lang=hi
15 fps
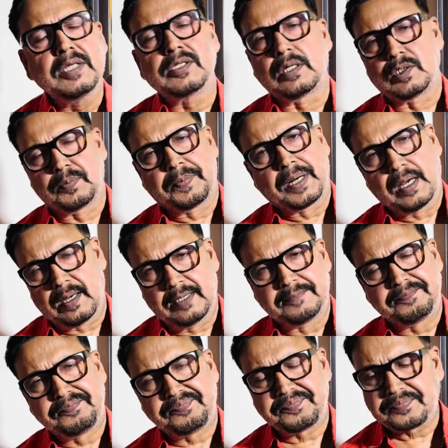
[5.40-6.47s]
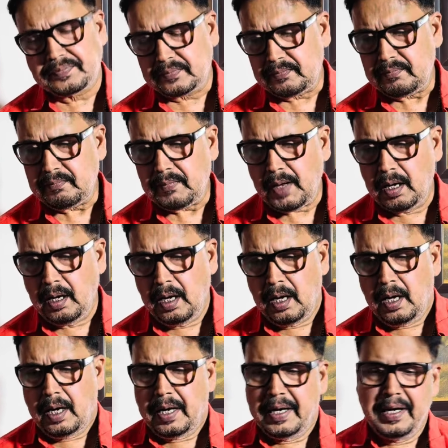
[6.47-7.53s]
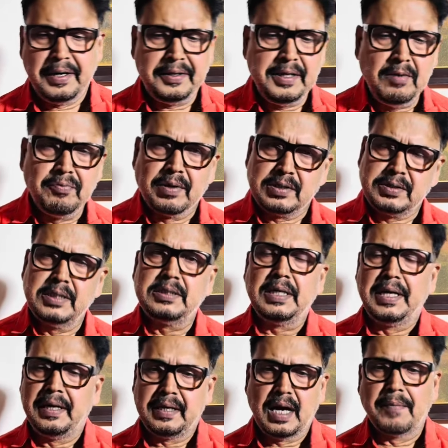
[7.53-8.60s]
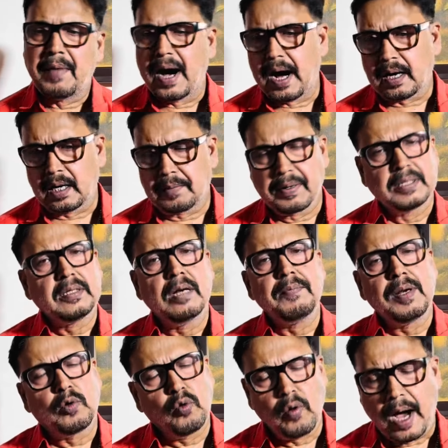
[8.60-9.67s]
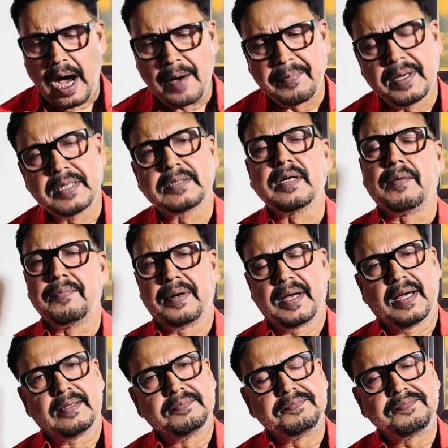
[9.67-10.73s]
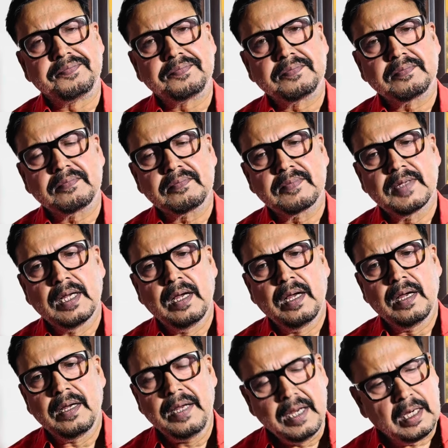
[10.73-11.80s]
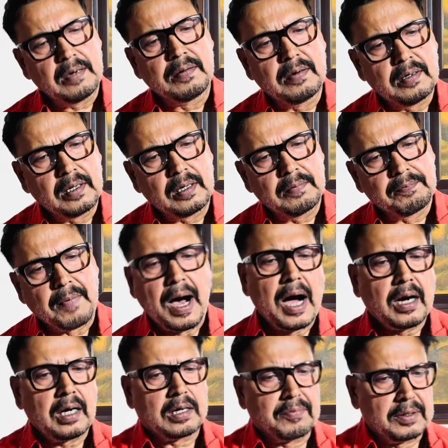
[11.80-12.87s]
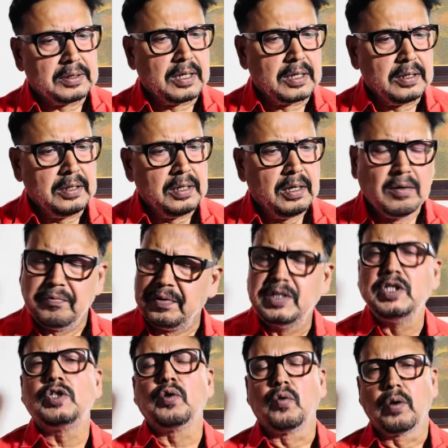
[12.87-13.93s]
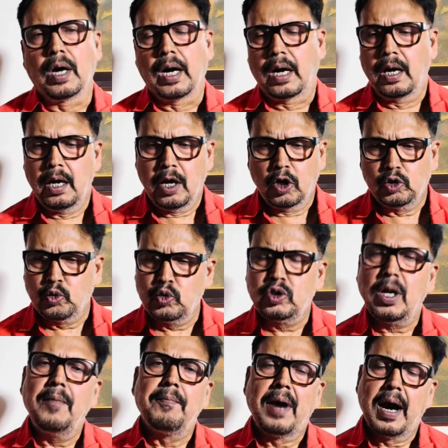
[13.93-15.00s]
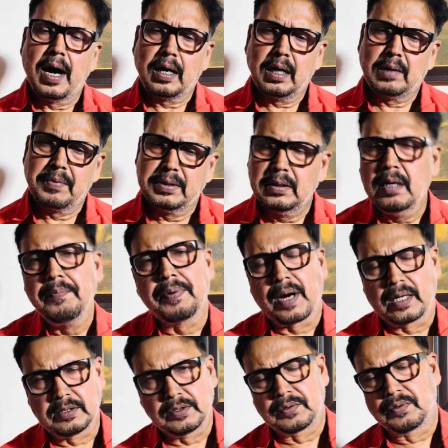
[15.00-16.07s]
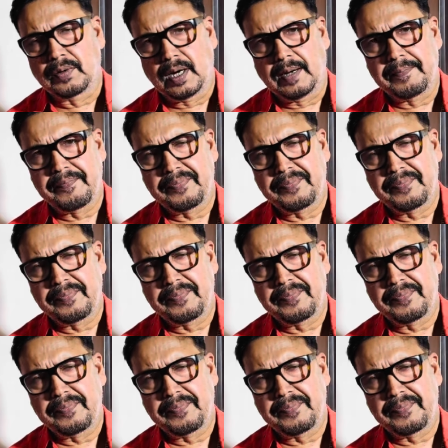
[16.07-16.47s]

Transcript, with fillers: चल पड़ा है एनडीए वर्सेस इंडिया महागठबंधन बिल्कुल आमने सामने है एक महागठबंधन विजित होगा और दूसरा महागठबंधन पराजित होगा